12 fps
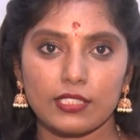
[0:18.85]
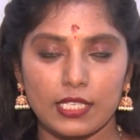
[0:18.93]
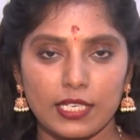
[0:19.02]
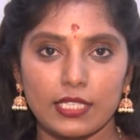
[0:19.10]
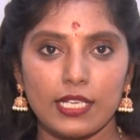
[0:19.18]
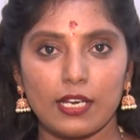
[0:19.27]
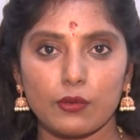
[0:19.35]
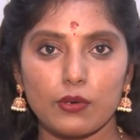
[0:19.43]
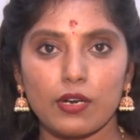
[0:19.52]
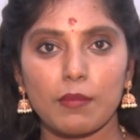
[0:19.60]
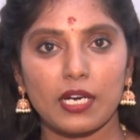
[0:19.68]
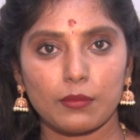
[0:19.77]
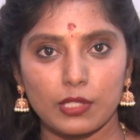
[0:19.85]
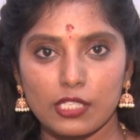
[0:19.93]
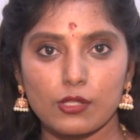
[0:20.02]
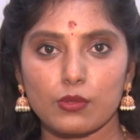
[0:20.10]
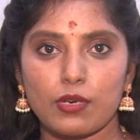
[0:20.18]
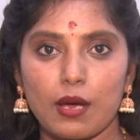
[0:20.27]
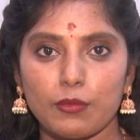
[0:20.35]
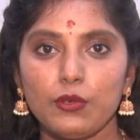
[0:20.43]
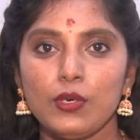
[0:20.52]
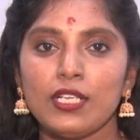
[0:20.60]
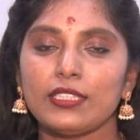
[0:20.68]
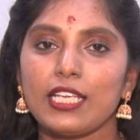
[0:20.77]
జరిగింది అని కూడా మనం తెలుసుకున్నాము
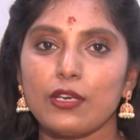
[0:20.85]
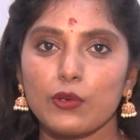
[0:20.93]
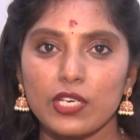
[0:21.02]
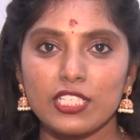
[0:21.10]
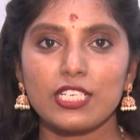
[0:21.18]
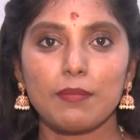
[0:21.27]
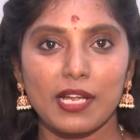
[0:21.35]
దీని గురించి